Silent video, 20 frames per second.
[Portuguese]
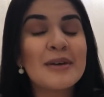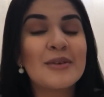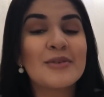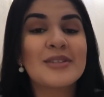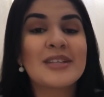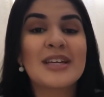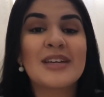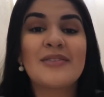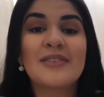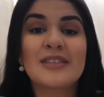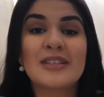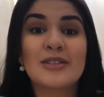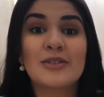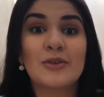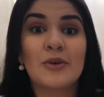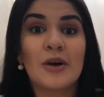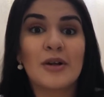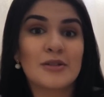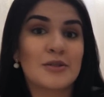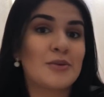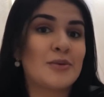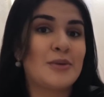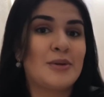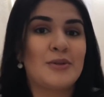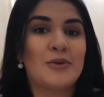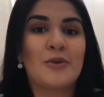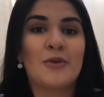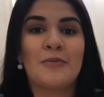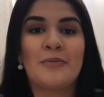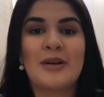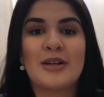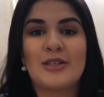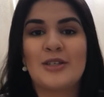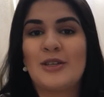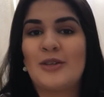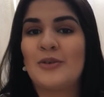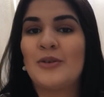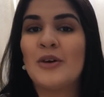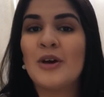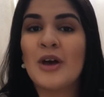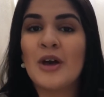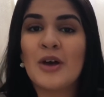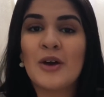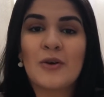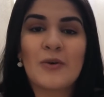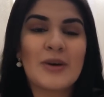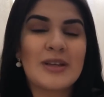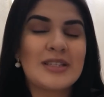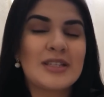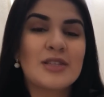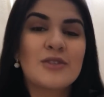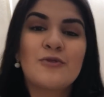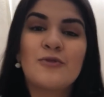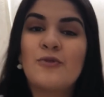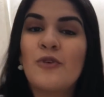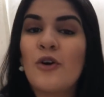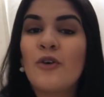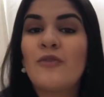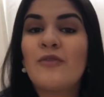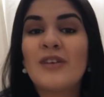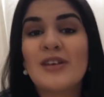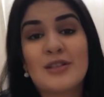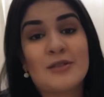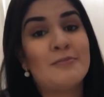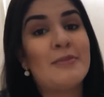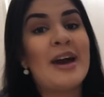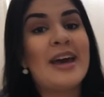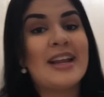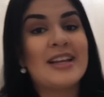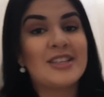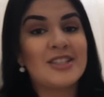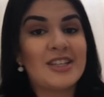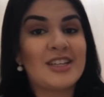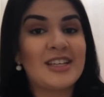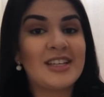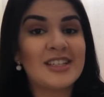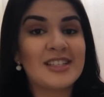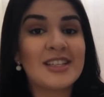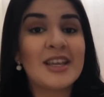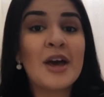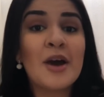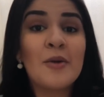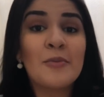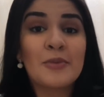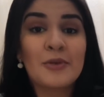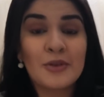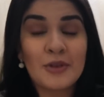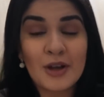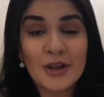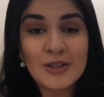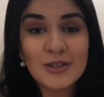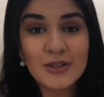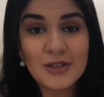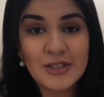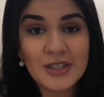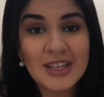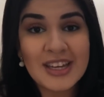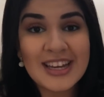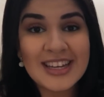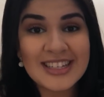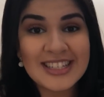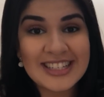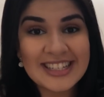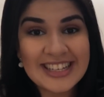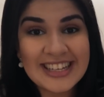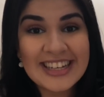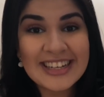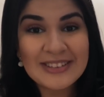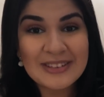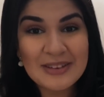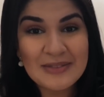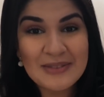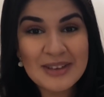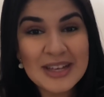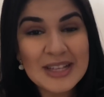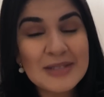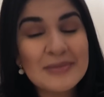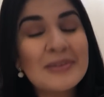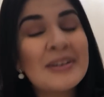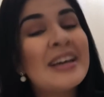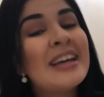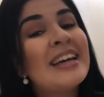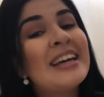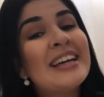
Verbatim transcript: Eu sei que vocês gostam quando eu compartilho coisas fofas, baratinhas pro nosso dia a dia, não é mesmo?